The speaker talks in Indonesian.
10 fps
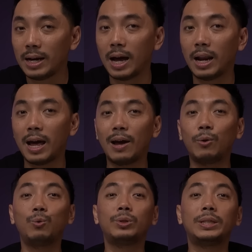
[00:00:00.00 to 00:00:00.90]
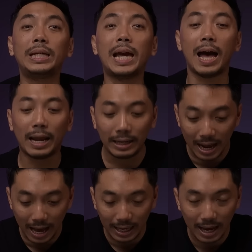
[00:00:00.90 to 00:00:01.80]
adalah usia
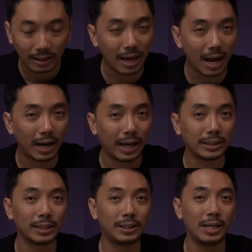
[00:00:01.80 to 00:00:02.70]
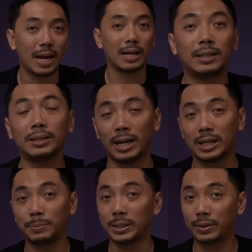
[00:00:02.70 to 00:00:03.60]
daya tahan SSD-nya
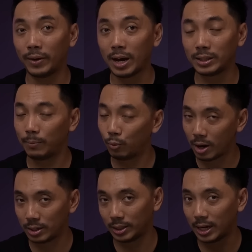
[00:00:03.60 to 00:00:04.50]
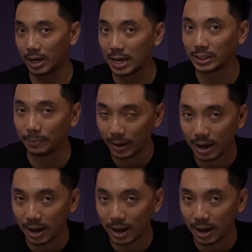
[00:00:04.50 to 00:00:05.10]
secara spesifikasi bukan secara nasib